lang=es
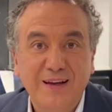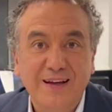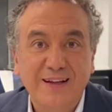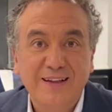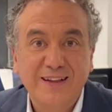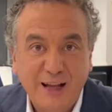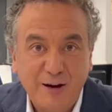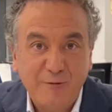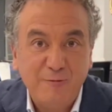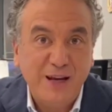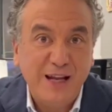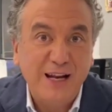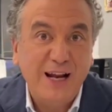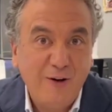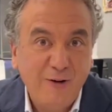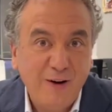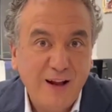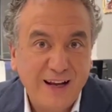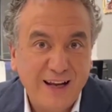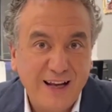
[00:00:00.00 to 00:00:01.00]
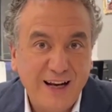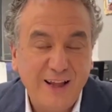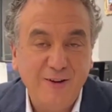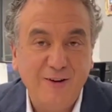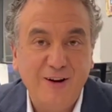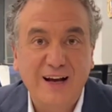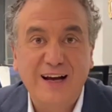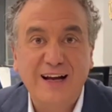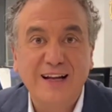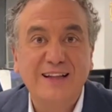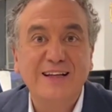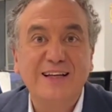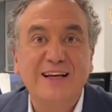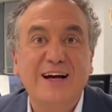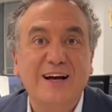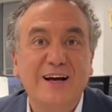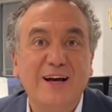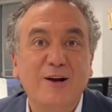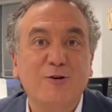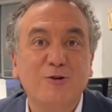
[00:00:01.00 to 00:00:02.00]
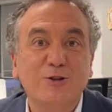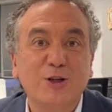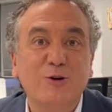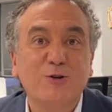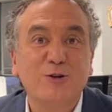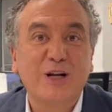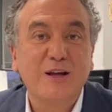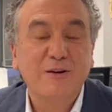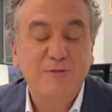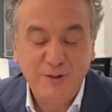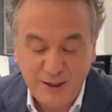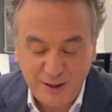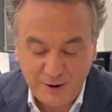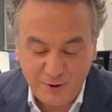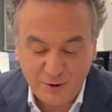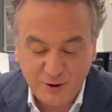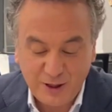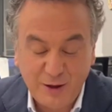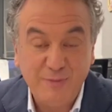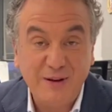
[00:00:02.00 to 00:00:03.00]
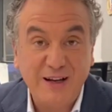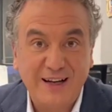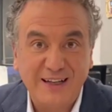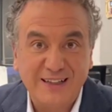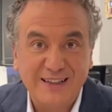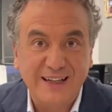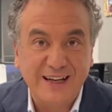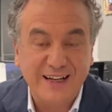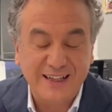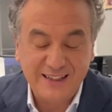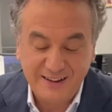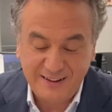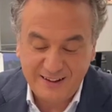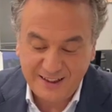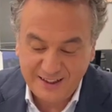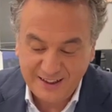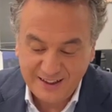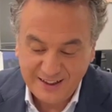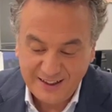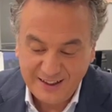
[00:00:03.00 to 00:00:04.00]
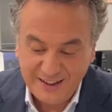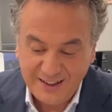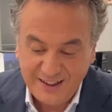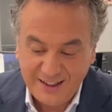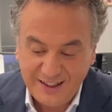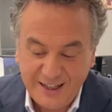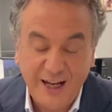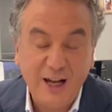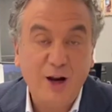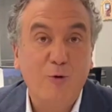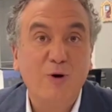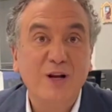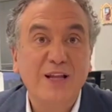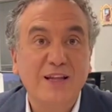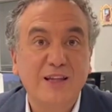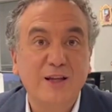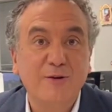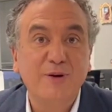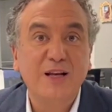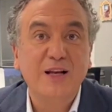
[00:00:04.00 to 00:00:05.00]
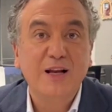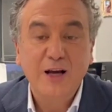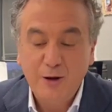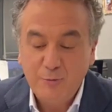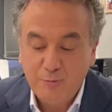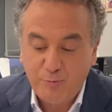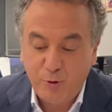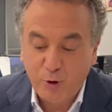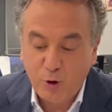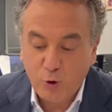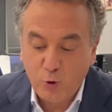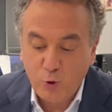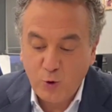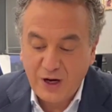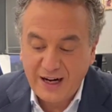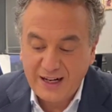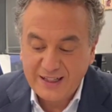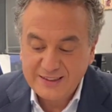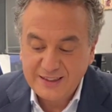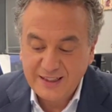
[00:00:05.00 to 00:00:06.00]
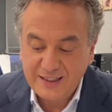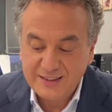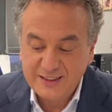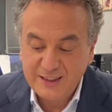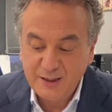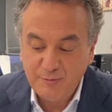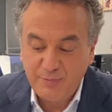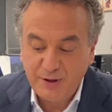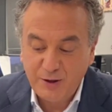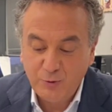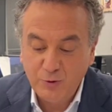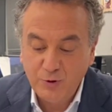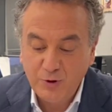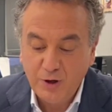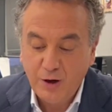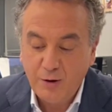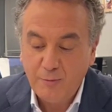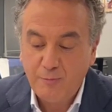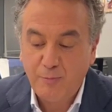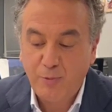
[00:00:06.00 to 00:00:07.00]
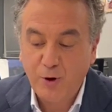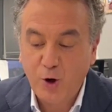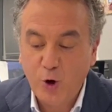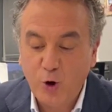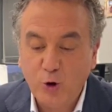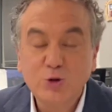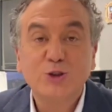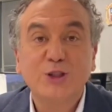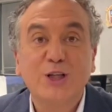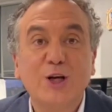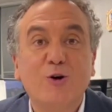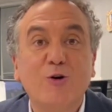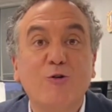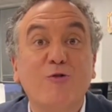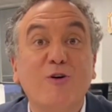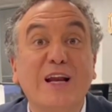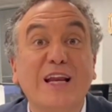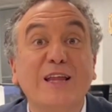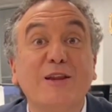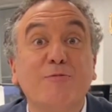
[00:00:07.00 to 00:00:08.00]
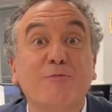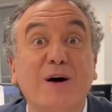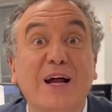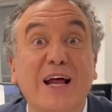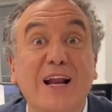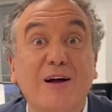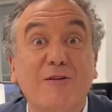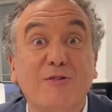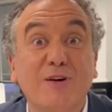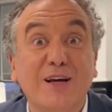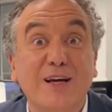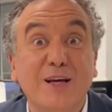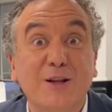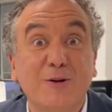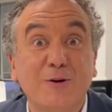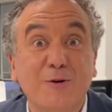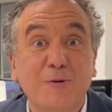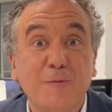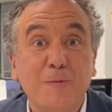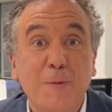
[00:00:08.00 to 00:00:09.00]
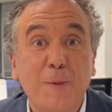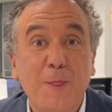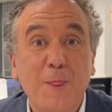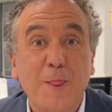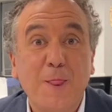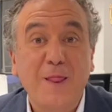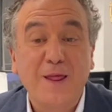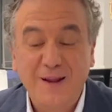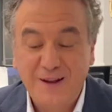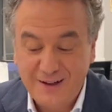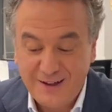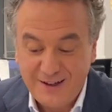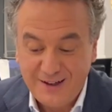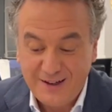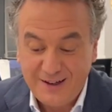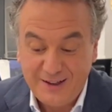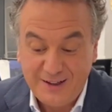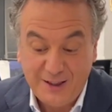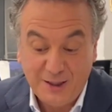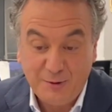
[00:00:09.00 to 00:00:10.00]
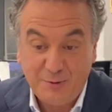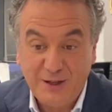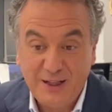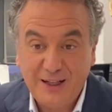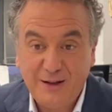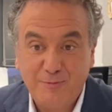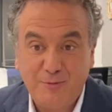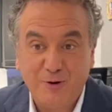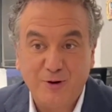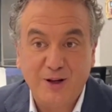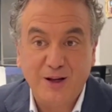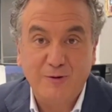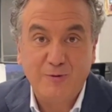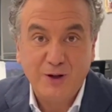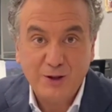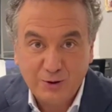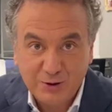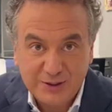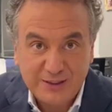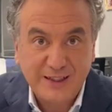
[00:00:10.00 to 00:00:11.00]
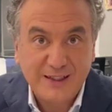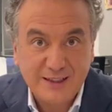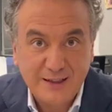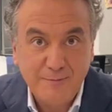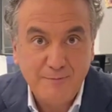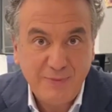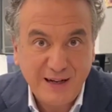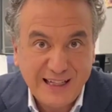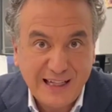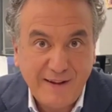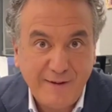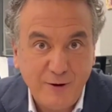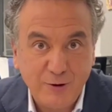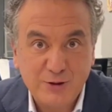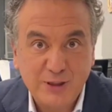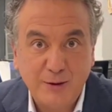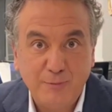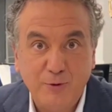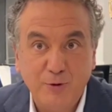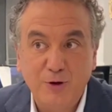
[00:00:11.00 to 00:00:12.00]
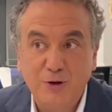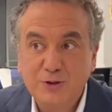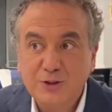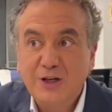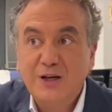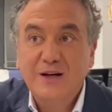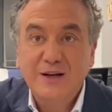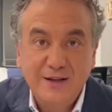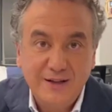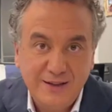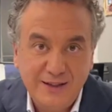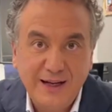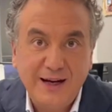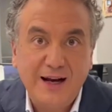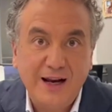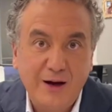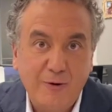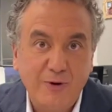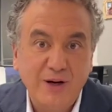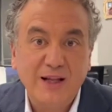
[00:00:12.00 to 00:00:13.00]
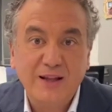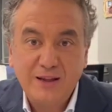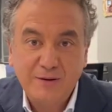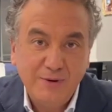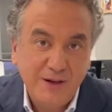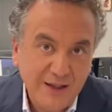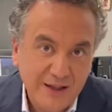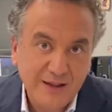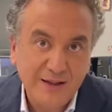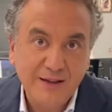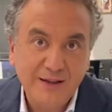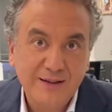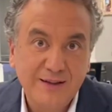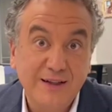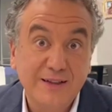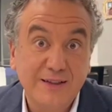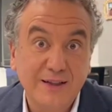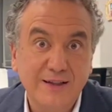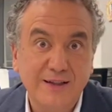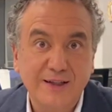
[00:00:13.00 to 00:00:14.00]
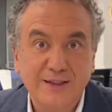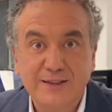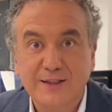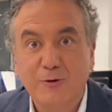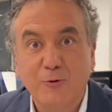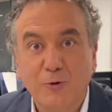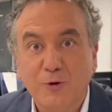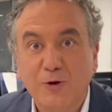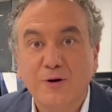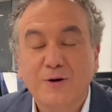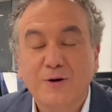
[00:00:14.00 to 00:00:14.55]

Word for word: También ahora que he leído la cartilla he encontrado otra definición que me encanta, que dice, el guardia civil procurará ser siempre un pronóstico feliz para el afligido. Y es verdad, porque cuando estás en verdaderos apuros, llega la Guardia Civil y te sientes seguro.